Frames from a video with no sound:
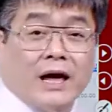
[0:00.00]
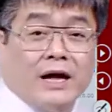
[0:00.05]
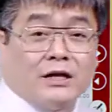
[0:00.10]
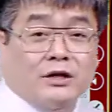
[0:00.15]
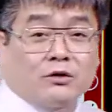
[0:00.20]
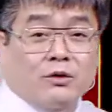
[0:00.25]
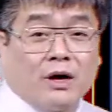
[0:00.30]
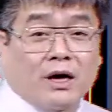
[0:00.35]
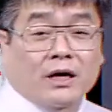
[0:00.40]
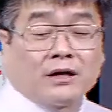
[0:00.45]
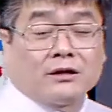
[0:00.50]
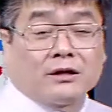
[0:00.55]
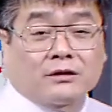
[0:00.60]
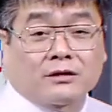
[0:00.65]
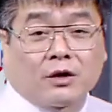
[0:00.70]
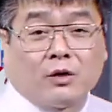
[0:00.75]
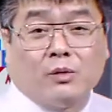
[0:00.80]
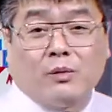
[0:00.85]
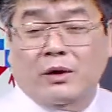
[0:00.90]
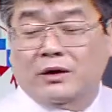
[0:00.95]
LG화학에
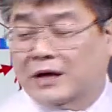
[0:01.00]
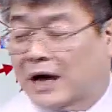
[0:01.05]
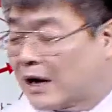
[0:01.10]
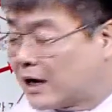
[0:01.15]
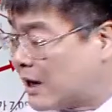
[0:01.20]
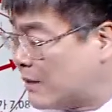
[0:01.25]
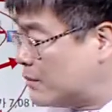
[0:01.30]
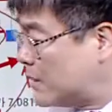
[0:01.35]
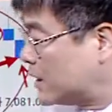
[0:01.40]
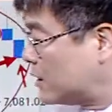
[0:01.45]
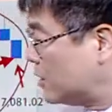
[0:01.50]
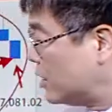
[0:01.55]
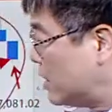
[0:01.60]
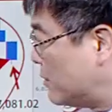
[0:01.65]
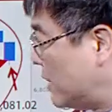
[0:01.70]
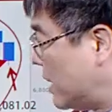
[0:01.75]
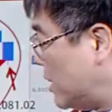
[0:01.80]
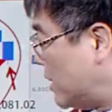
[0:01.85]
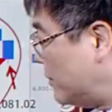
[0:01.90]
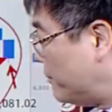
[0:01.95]
대해서 설명 잠깐만
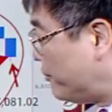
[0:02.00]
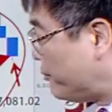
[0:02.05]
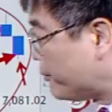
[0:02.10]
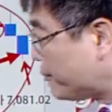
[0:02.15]
드리면